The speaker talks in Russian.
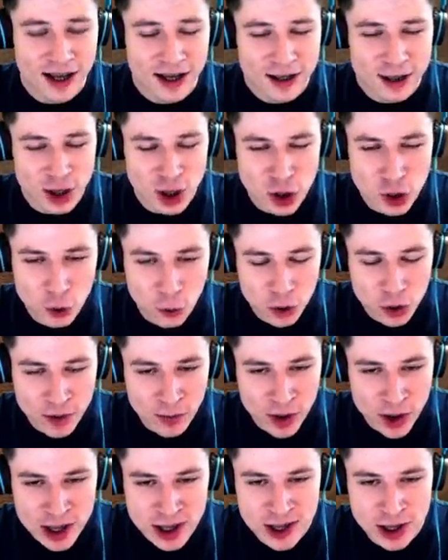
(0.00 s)
Что у
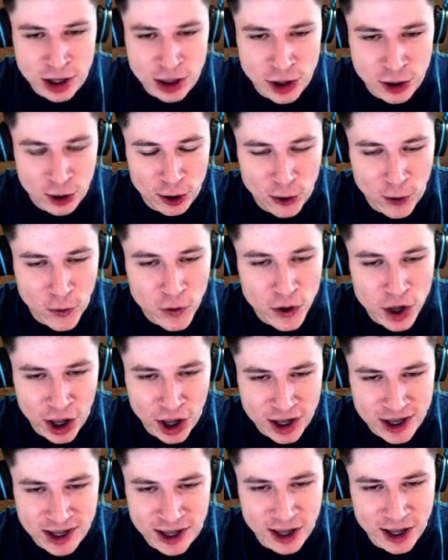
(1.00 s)
тебя есть еще такое
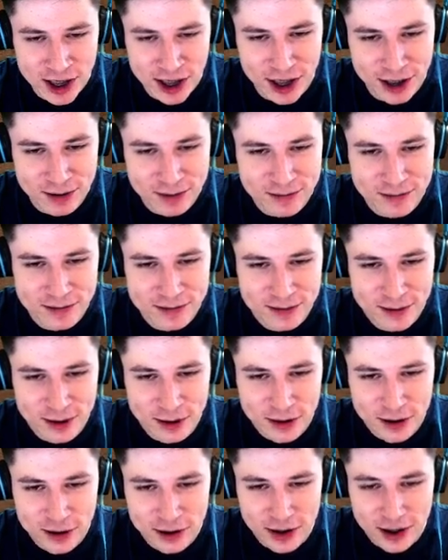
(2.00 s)
интересненькое?
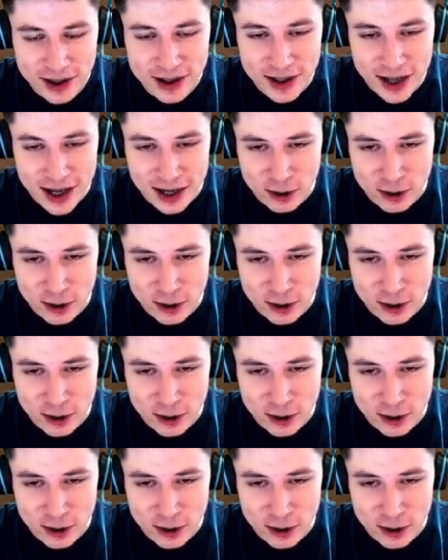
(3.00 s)
Так.